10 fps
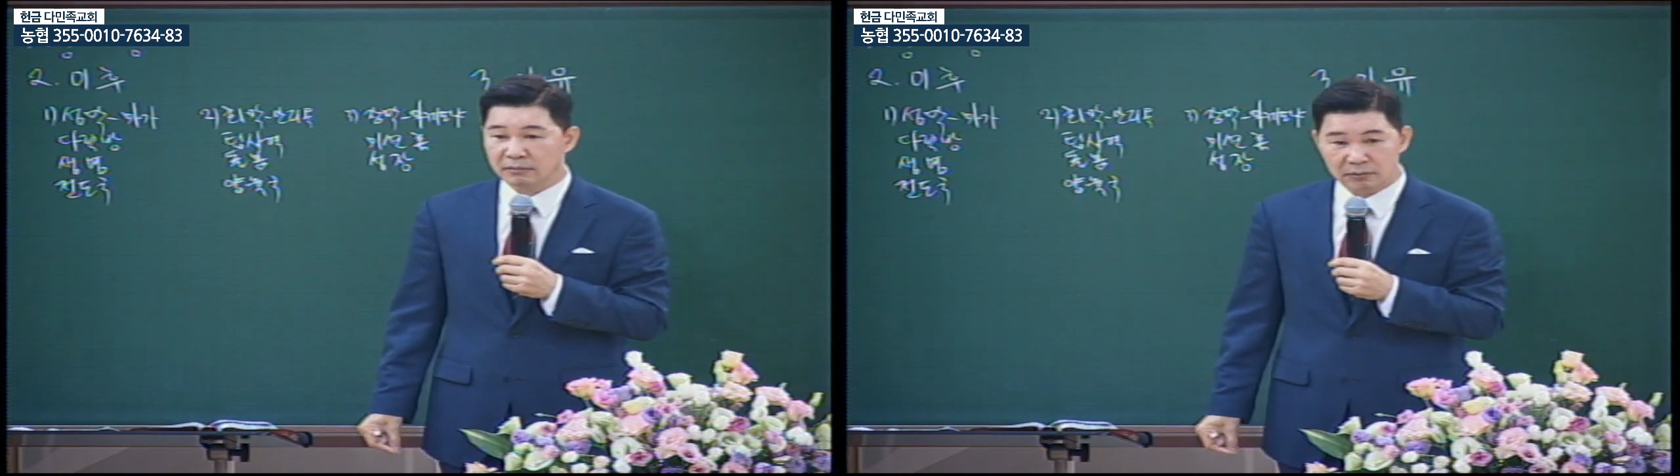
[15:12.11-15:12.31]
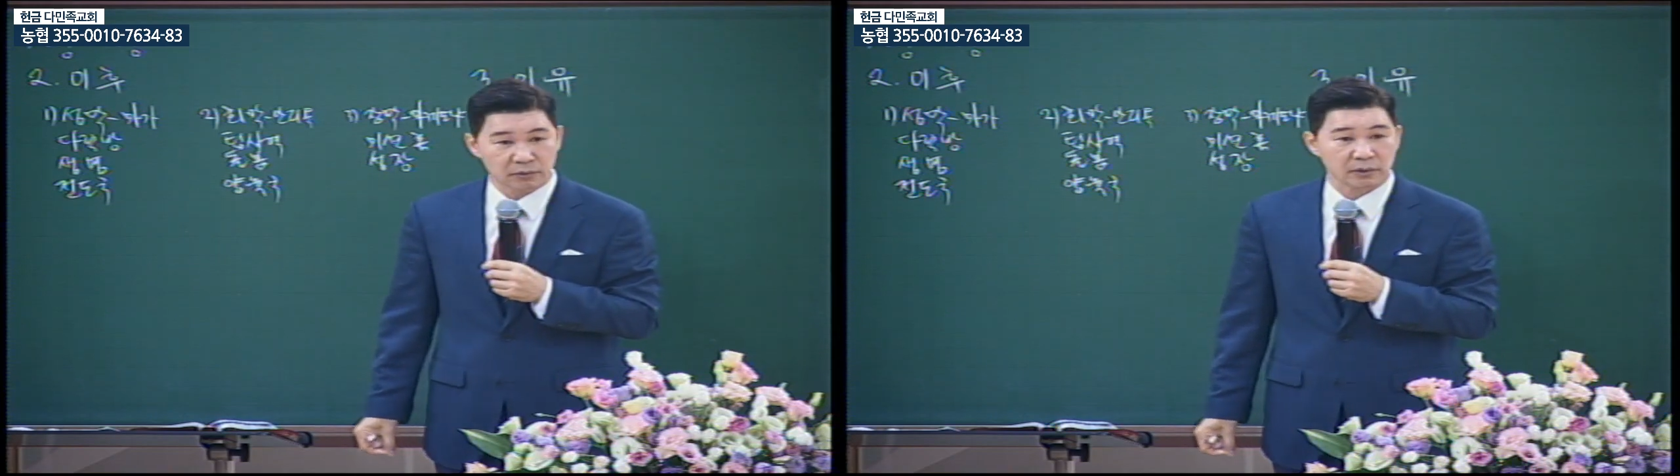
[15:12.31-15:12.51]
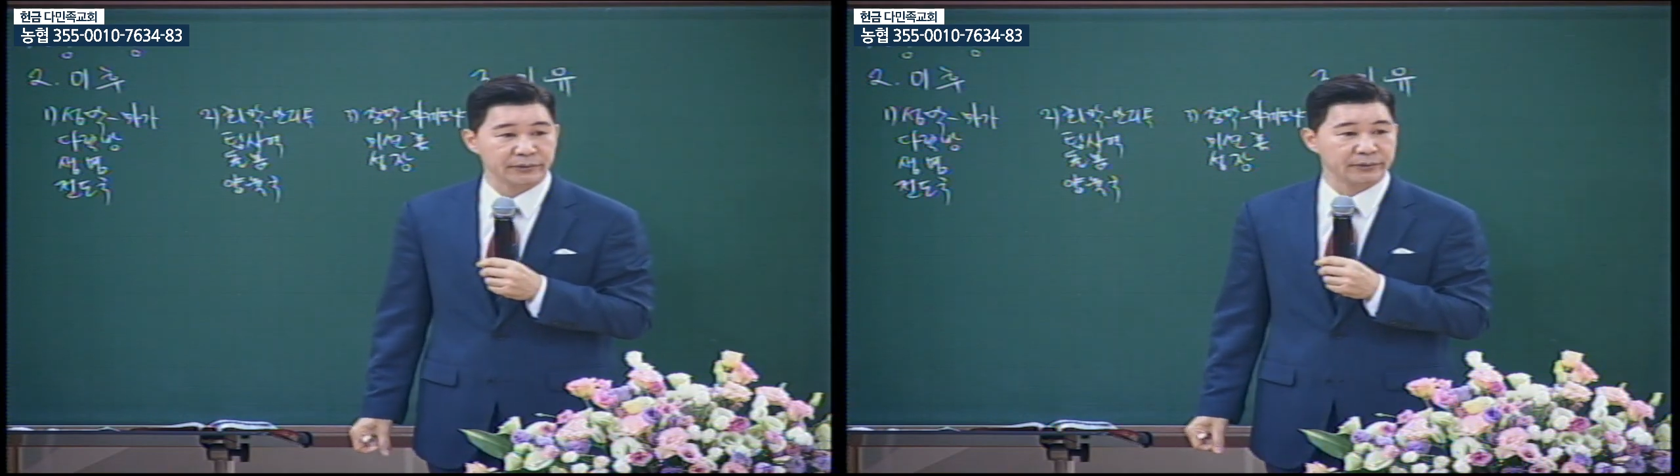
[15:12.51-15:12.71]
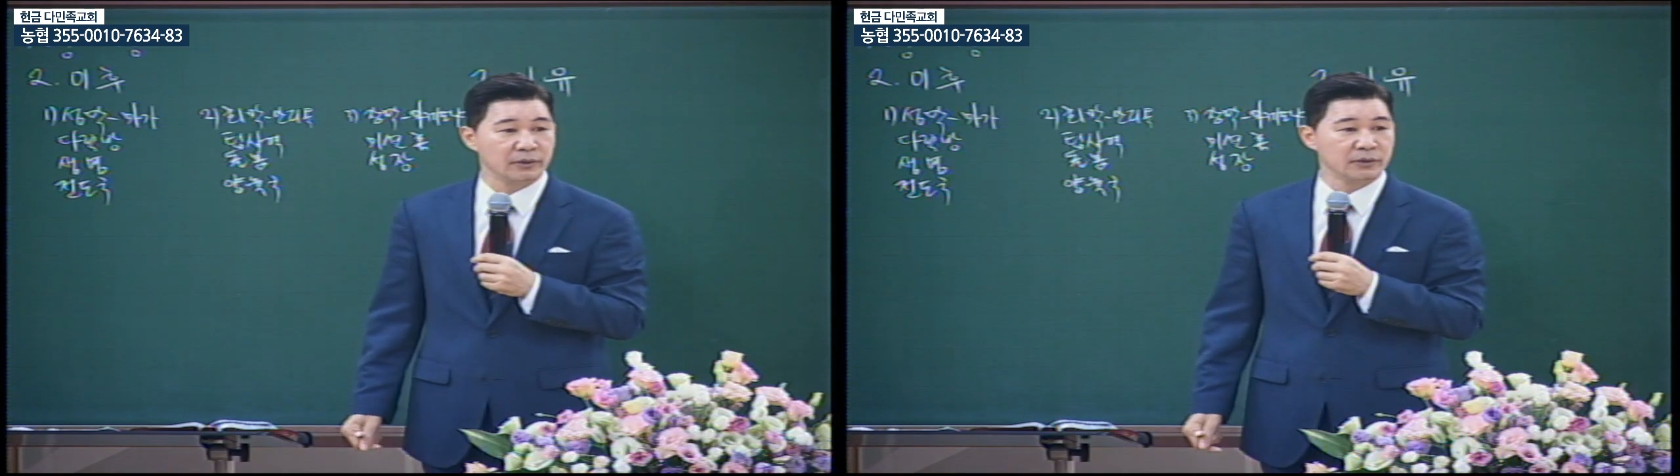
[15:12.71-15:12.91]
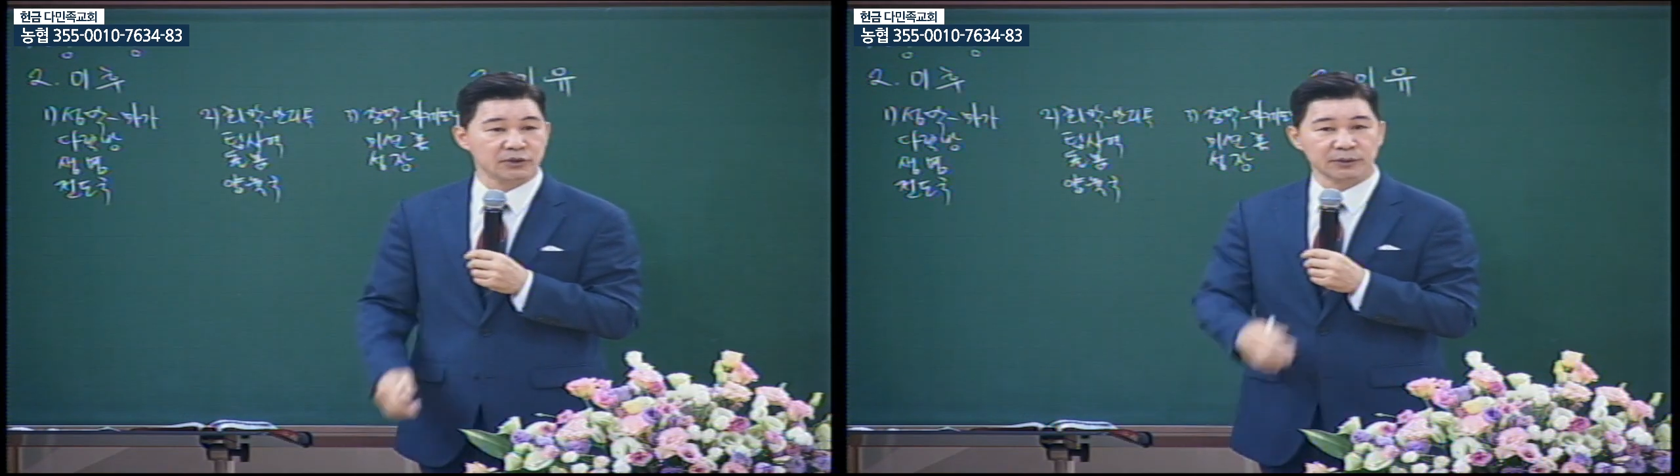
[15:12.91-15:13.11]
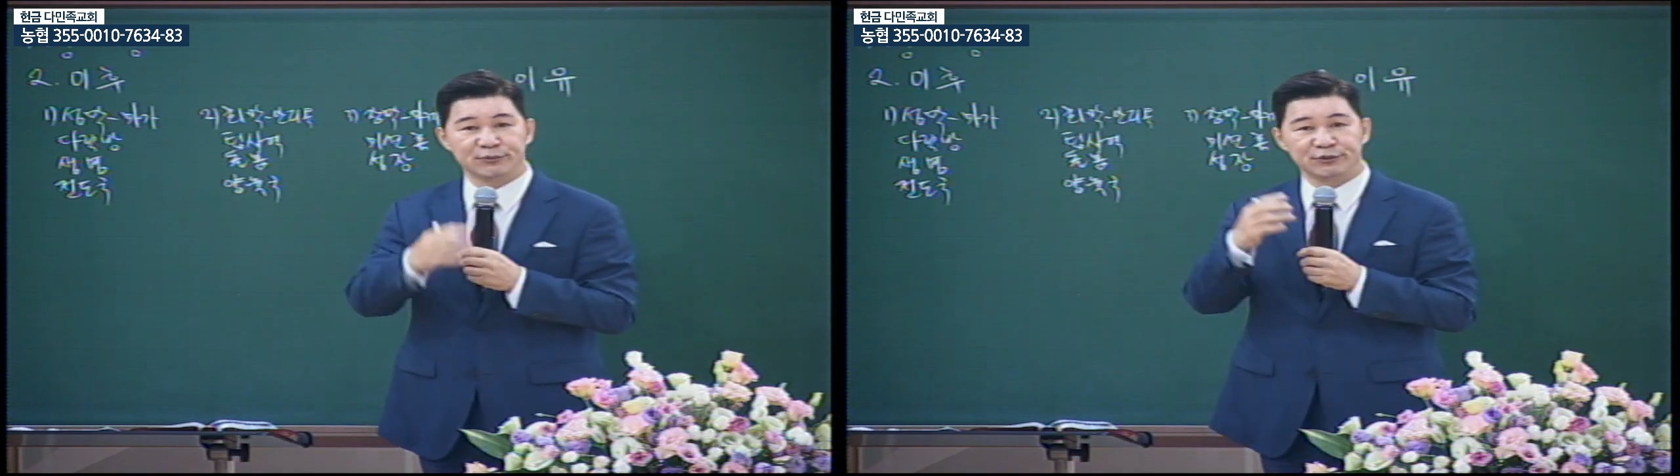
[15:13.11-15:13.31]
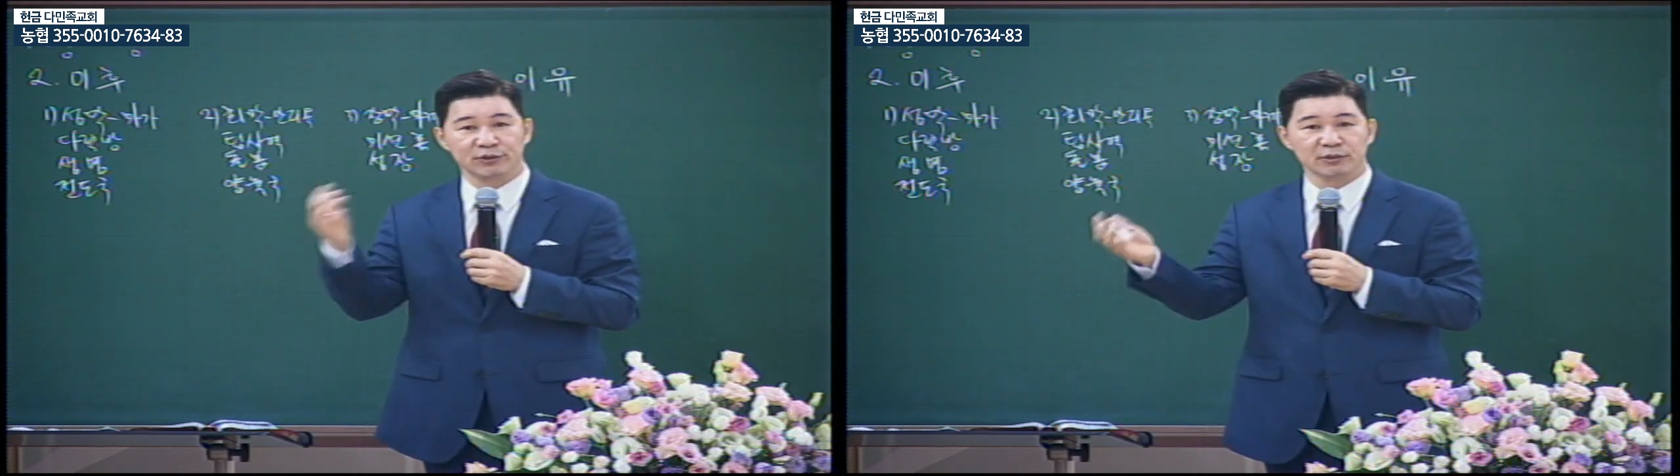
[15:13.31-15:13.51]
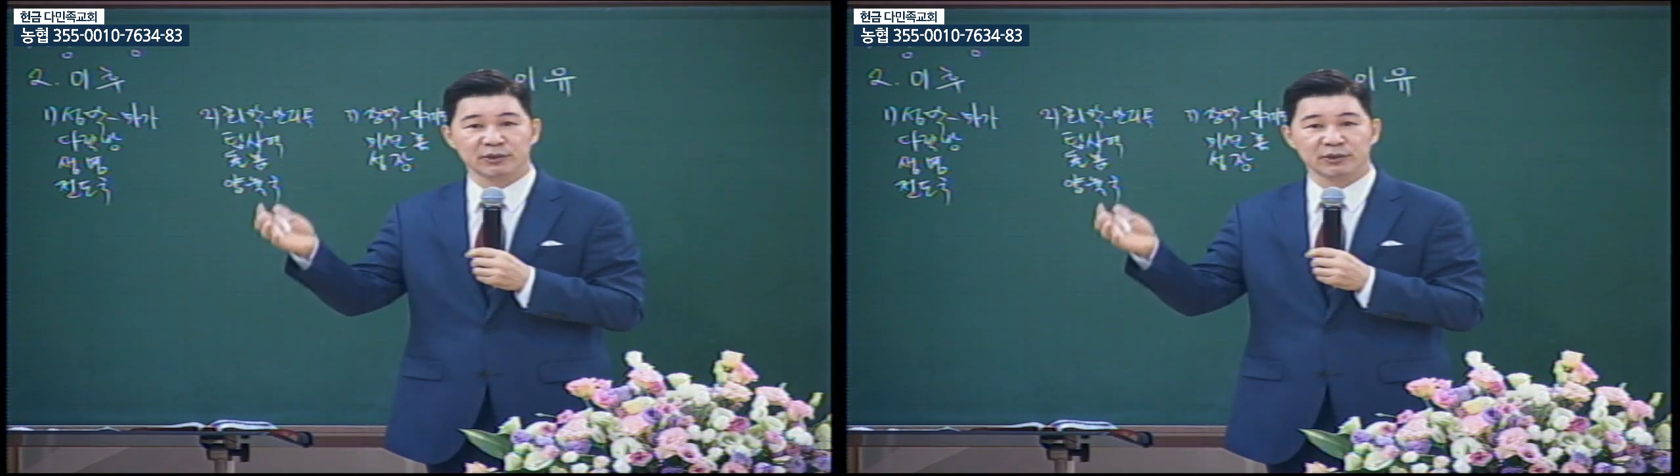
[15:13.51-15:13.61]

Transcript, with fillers: 그렇잖아요. 집중,